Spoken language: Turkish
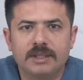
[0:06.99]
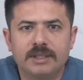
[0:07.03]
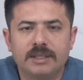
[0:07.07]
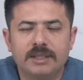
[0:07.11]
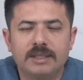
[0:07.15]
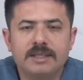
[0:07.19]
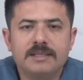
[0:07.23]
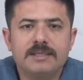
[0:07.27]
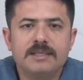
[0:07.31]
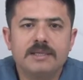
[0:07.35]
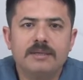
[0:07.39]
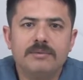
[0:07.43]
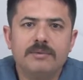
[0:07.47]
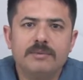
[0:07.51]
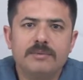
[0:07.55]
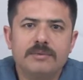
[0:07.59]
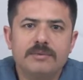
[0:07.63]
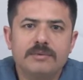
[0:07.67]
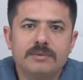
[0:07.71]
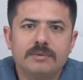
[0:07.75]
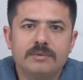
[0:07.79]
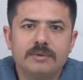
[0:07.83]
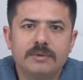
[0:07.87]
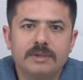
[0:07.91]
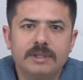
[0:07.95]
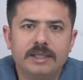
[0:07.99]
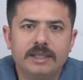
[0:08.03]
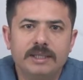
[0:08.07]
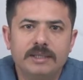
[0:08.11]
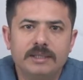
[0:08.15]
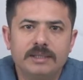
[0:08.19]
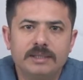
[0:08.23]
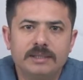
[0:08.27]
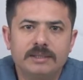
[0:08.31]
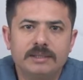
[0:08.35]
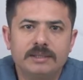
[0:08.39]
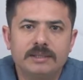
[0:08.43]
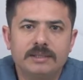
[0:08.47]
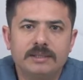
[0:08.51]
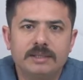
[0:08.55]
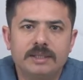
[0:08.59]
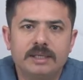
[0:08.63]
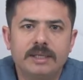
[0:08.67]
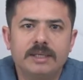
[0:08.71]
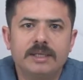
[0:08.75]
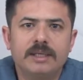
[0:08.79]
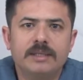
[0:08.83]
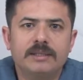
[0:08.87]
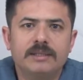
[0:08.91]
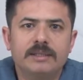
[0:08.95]
Aslında bir bozukluk değildir,
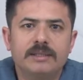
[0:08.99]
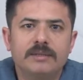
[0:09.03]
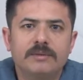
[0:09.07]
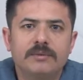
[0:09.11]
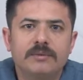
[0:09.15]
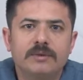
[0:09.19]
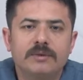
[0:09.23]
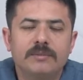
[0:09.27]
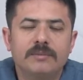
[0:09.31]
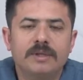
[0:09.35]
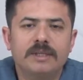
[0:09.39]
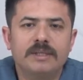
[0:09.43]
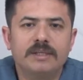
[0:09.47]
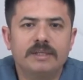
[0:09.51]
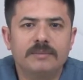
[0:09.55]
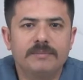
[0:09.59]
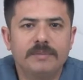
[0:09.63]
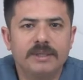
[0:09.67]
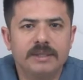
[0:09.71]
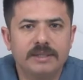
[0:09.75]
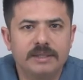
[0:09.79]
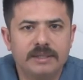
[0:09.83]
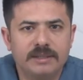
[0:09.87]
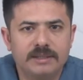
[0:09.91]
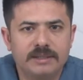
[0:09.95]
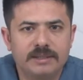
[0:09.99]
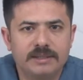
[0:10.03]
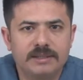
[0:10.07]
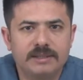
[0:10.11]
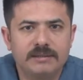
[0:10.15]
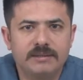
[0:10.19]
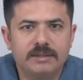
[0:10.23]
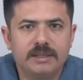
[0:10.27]
hayatın normal ritmindendir.